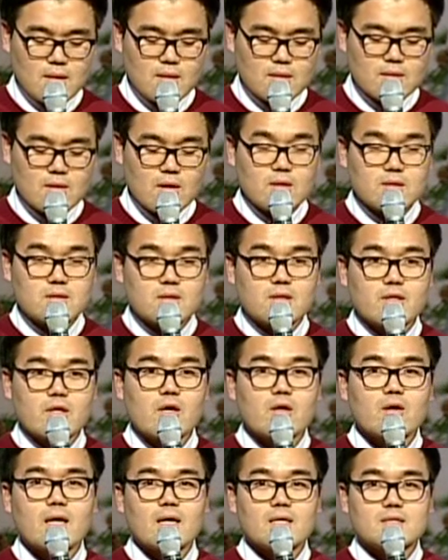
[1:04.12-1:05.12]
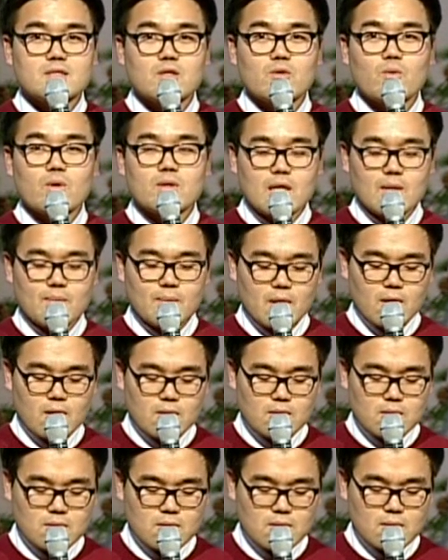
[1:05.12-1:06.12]
너희들이 열 가지를
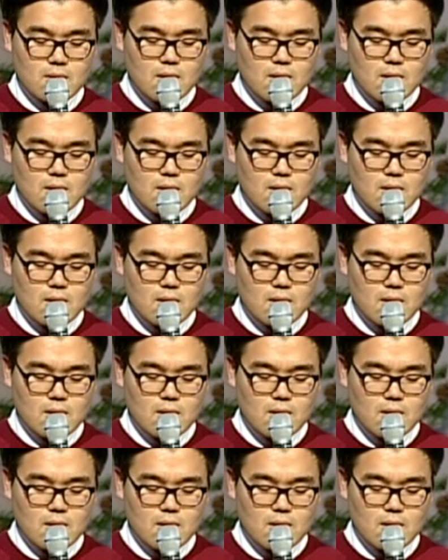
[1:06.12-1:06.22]
원하면